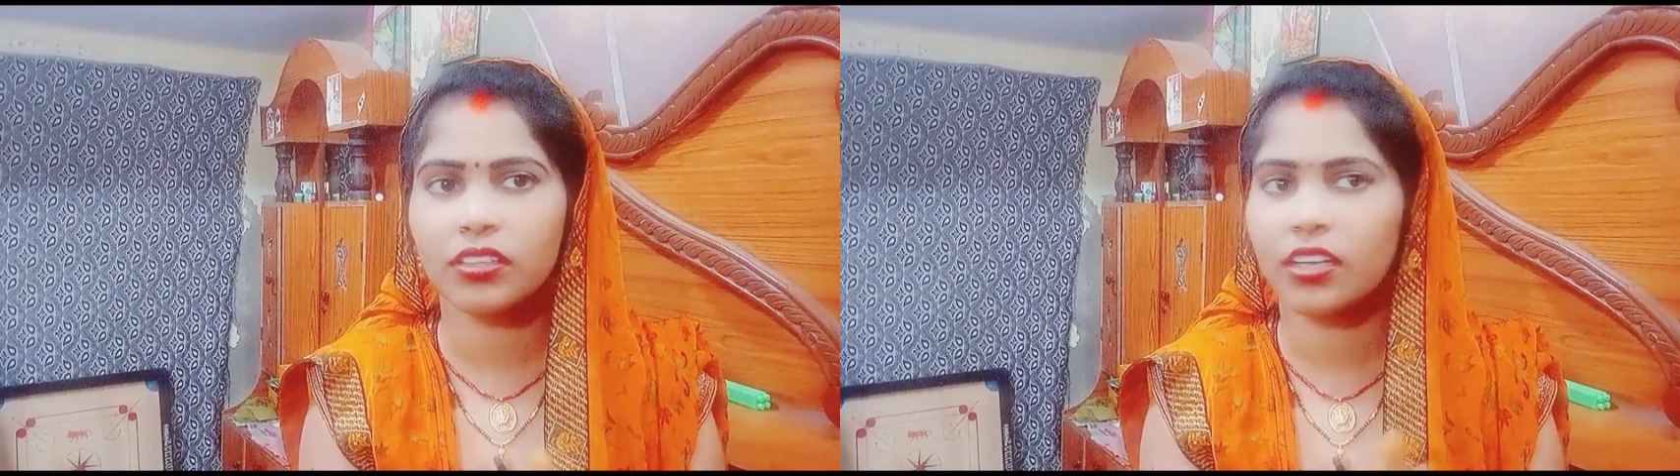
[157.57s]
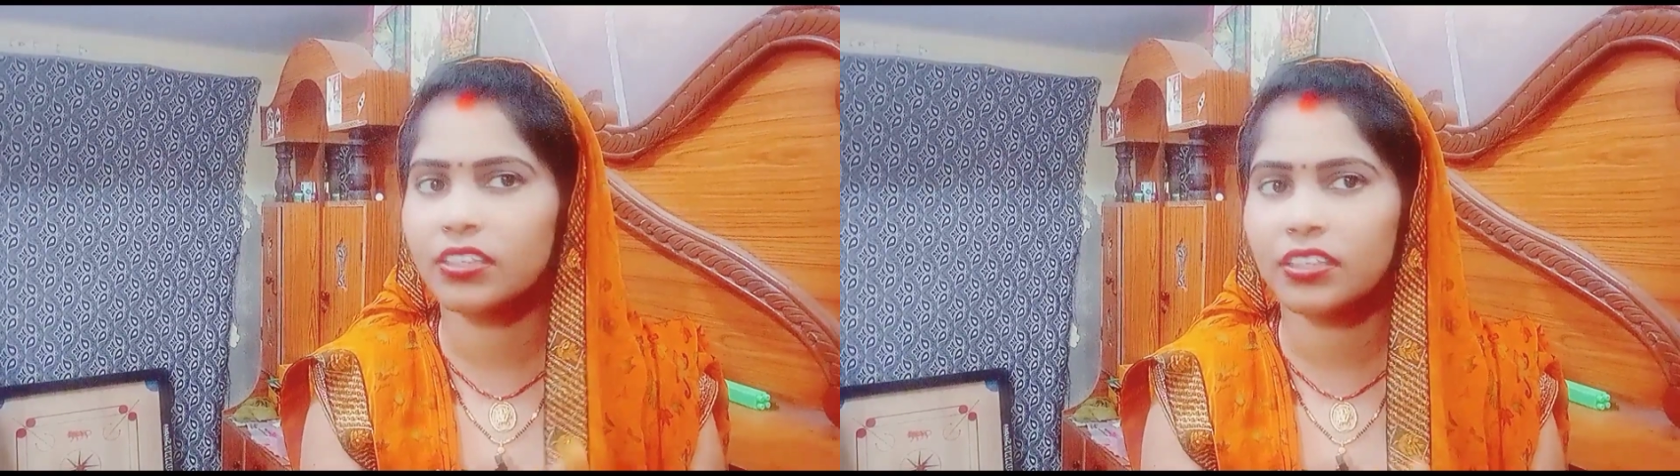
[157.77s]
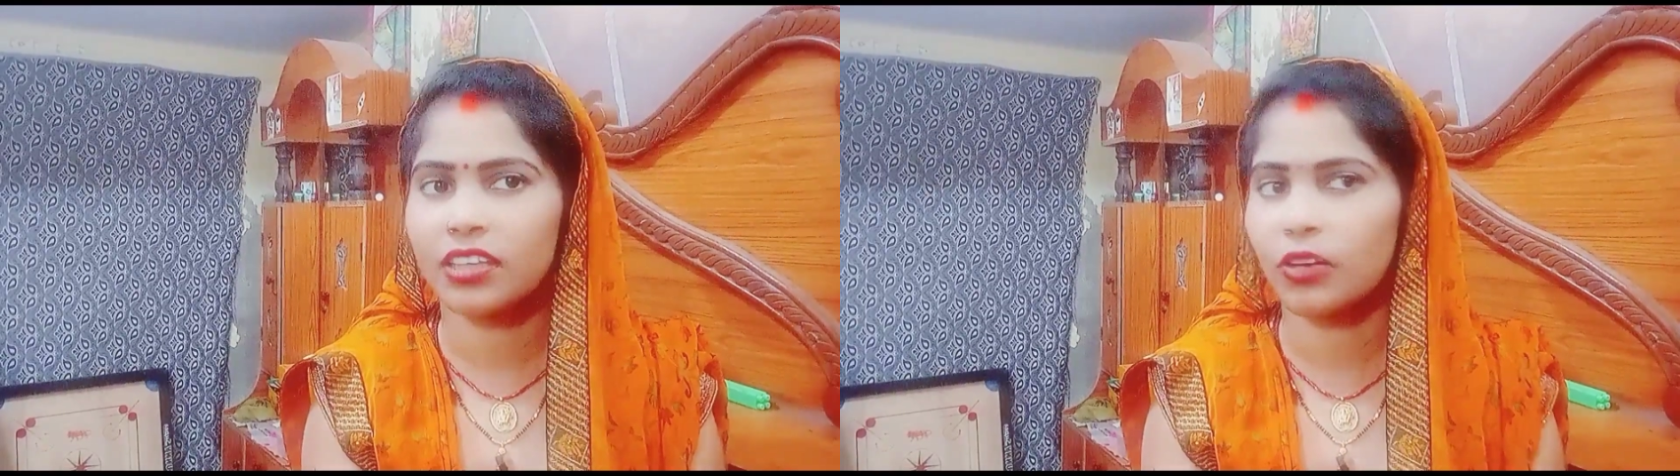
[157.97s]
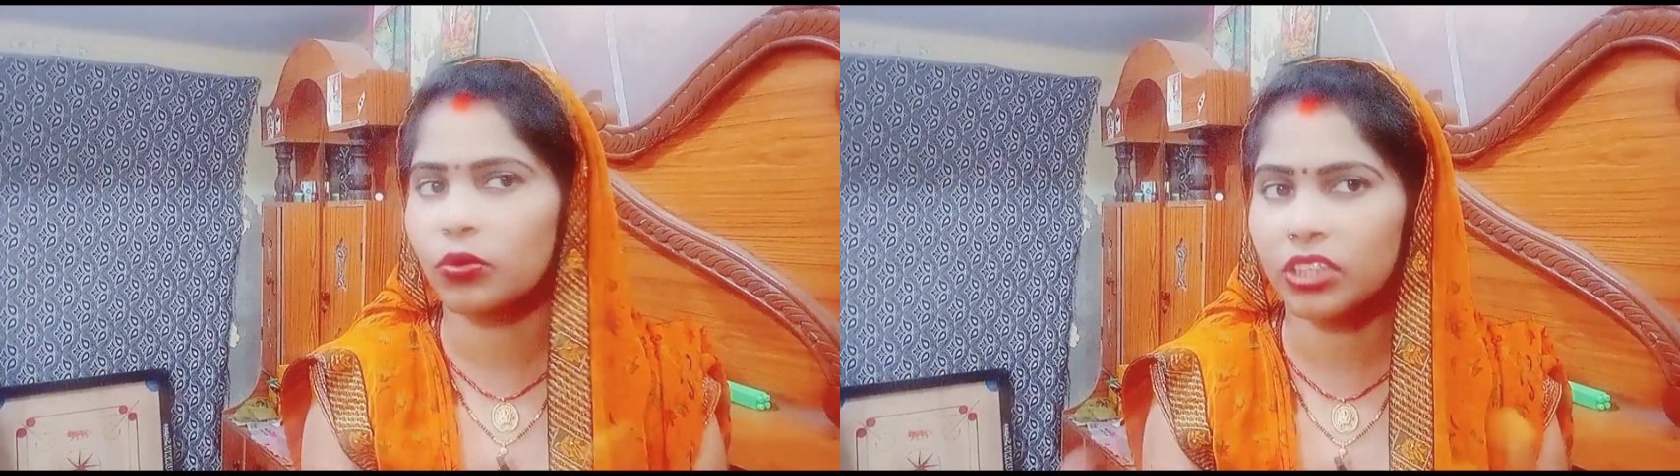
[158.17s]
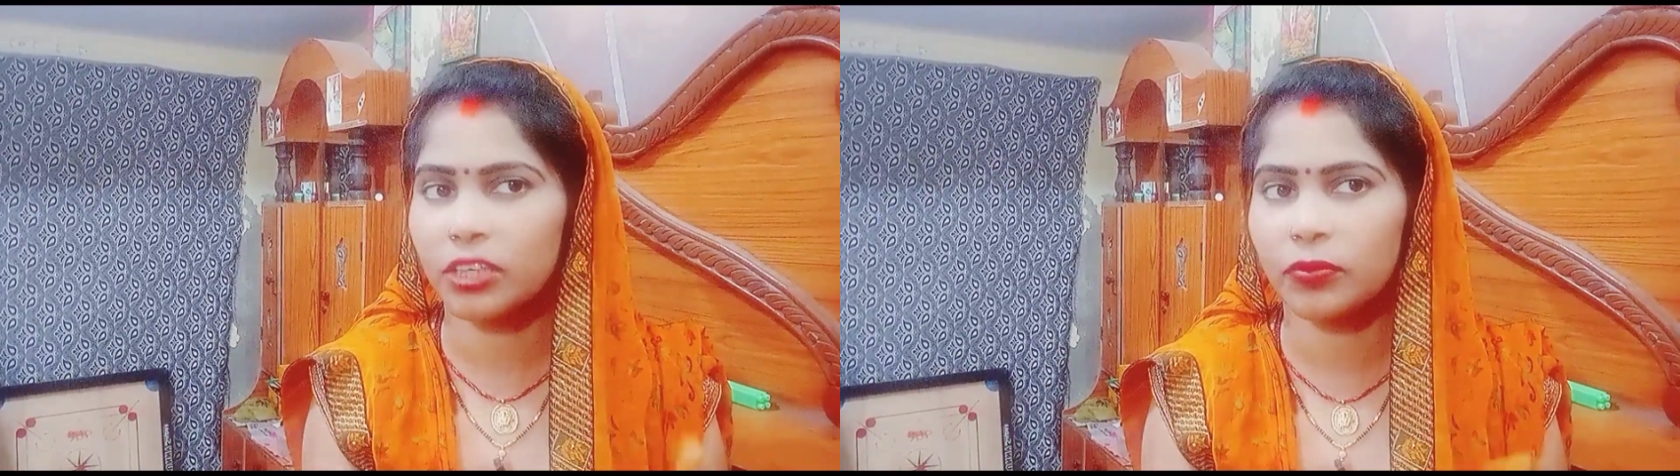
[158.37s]
रही थी
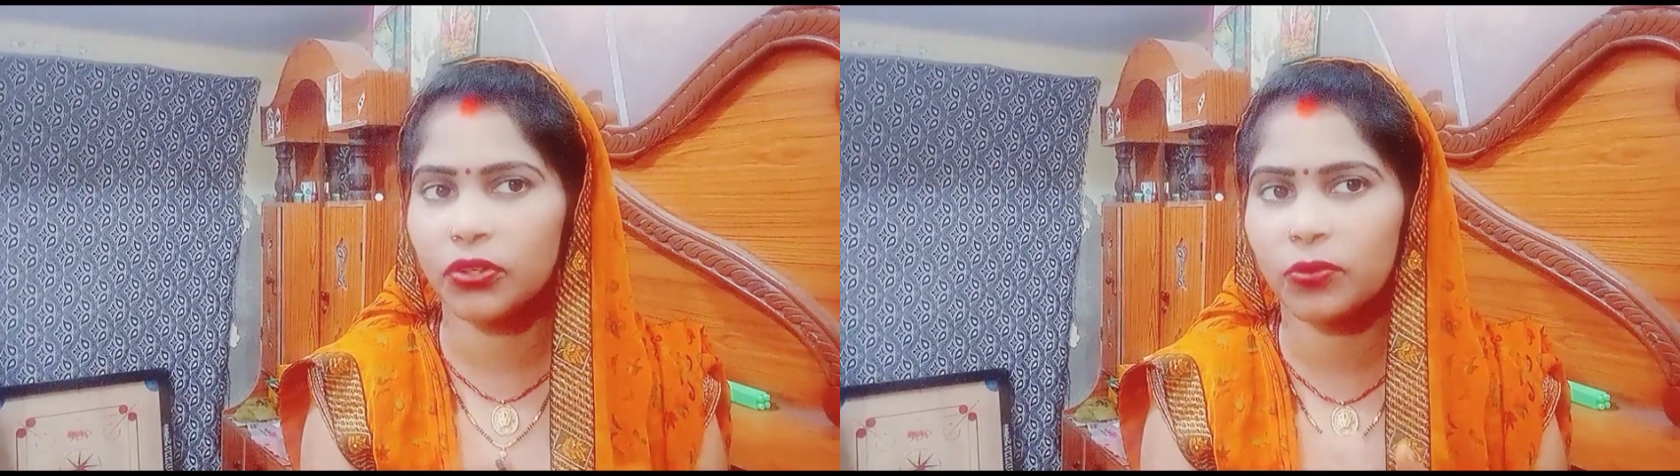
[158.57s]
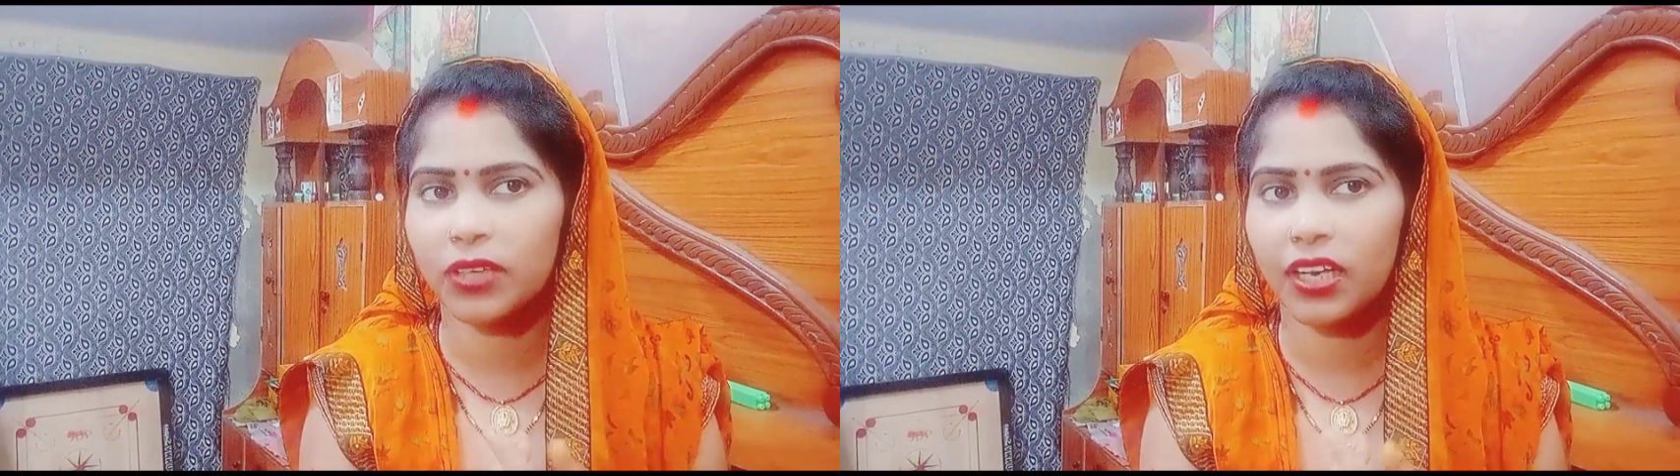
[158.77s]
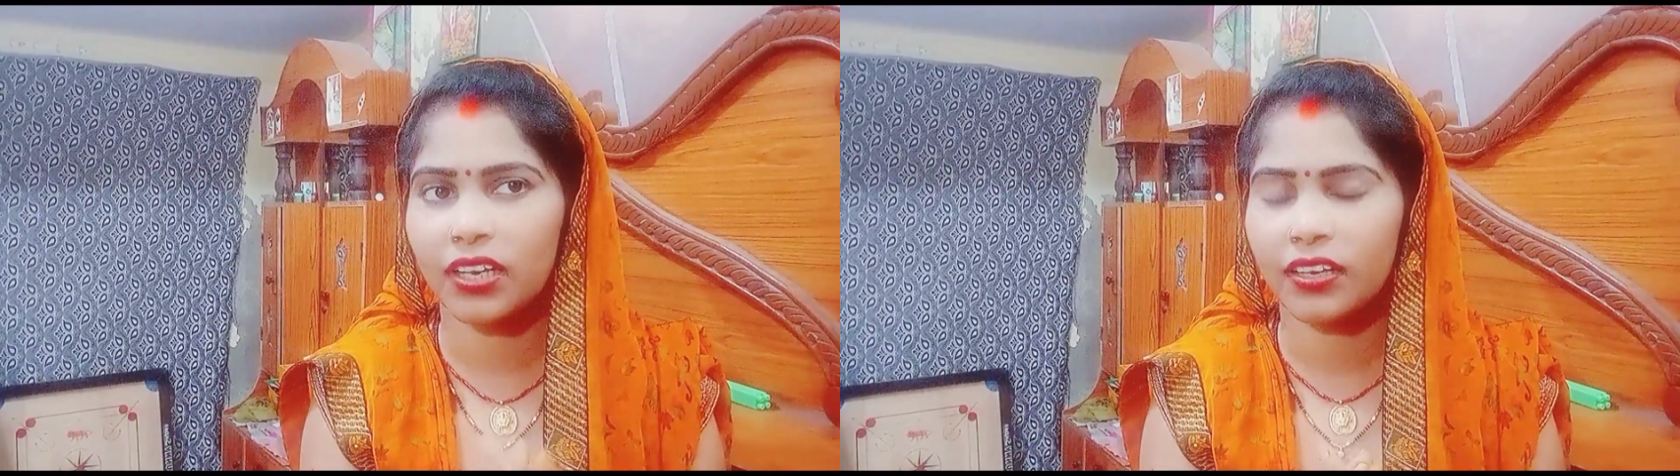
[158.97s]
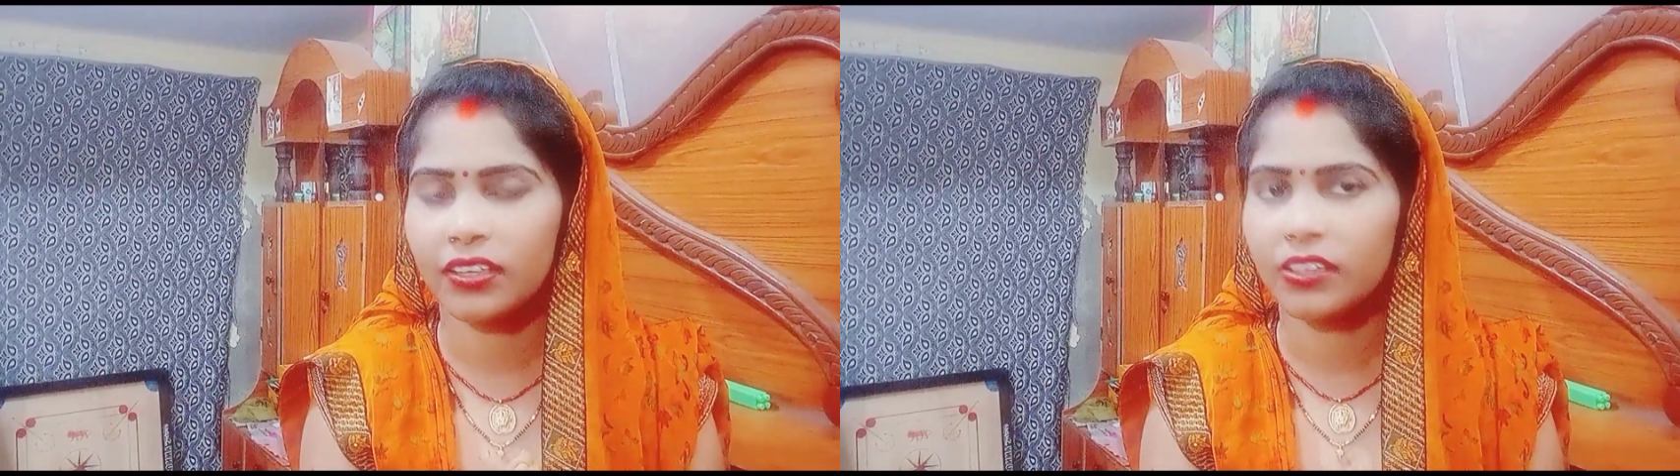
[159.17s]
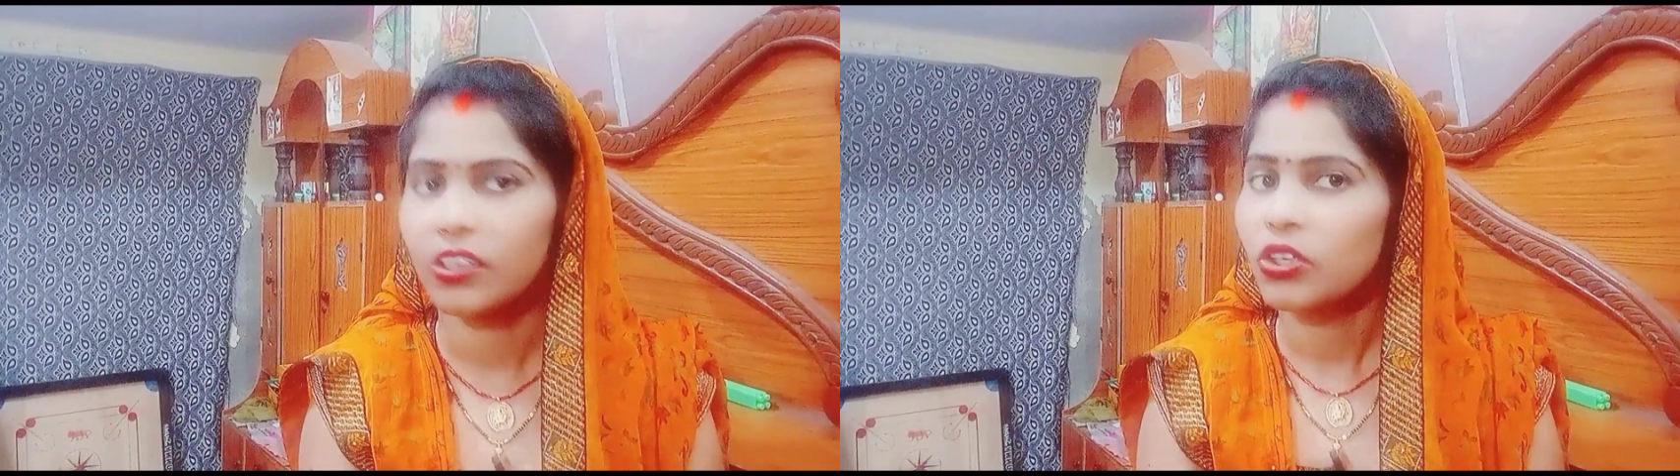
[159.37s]
खुद ही वीडियो बनाने लगी